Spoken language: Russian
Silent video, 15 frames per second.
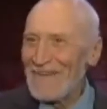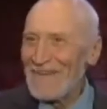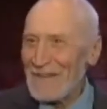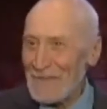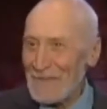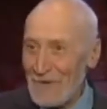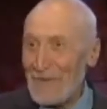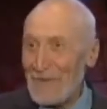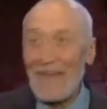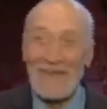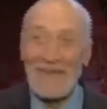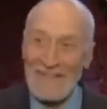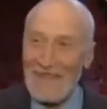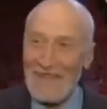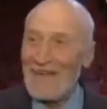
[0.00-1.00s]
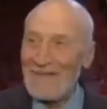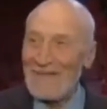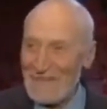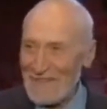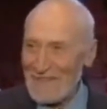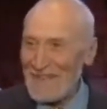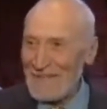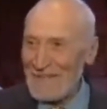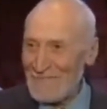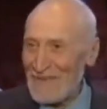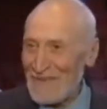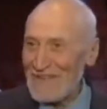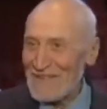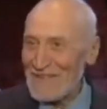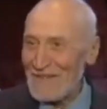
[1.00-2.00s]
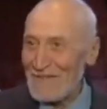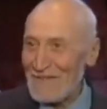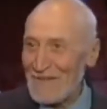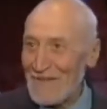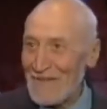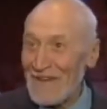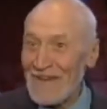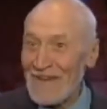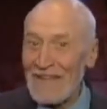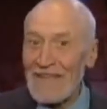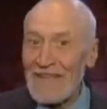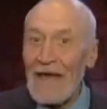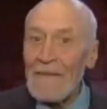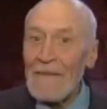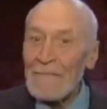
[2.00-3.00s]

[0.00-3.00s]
в которых я останавливаюсь, как приезжаю в другие города,